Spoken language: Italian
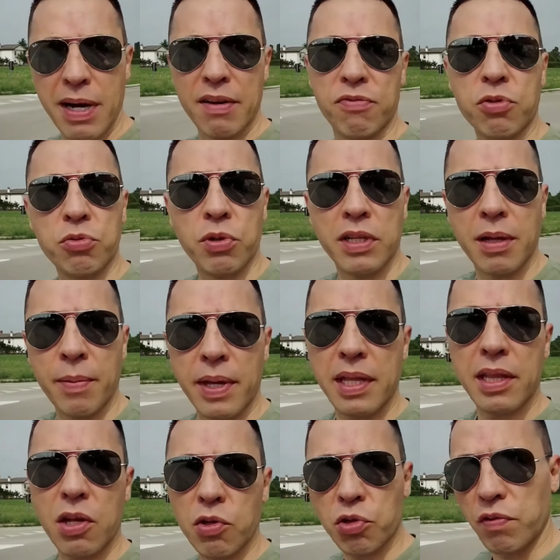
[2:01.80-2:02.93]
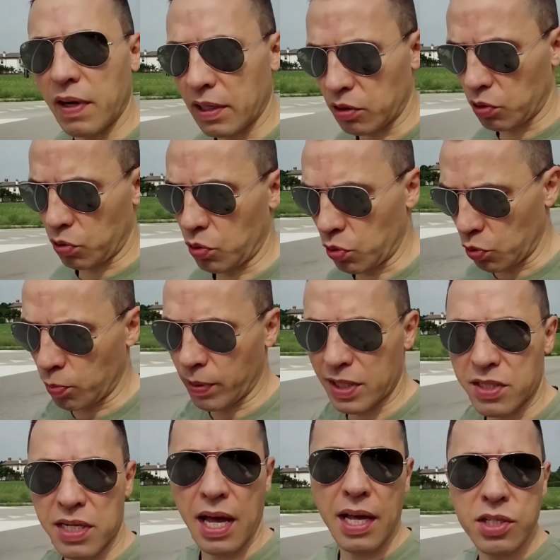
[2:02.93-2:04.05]
ma fortunatamente ho trovato un
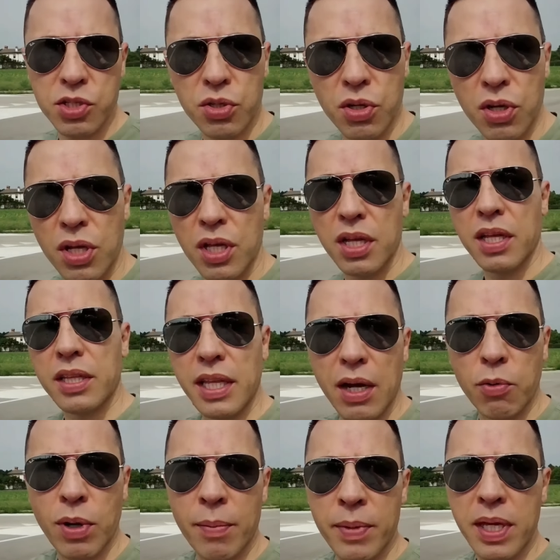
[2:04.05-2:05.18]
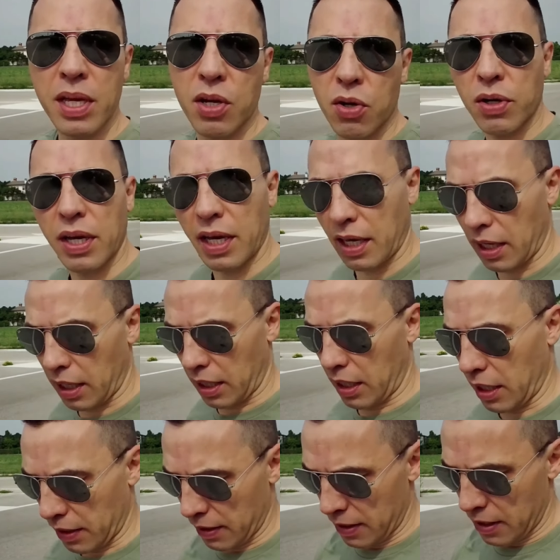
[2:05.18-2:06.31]
passaggio da un amico
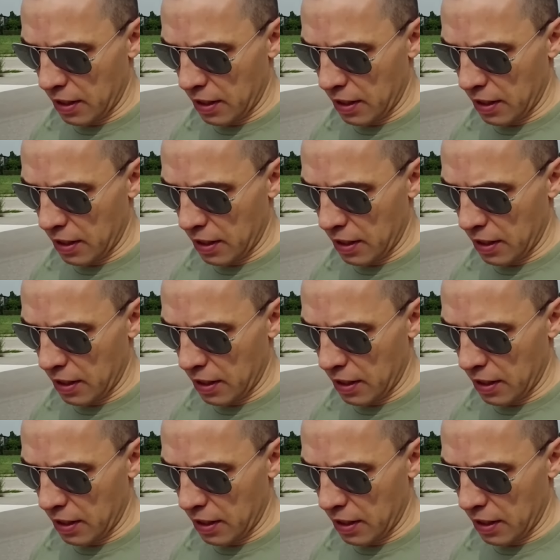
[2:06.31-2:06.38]
che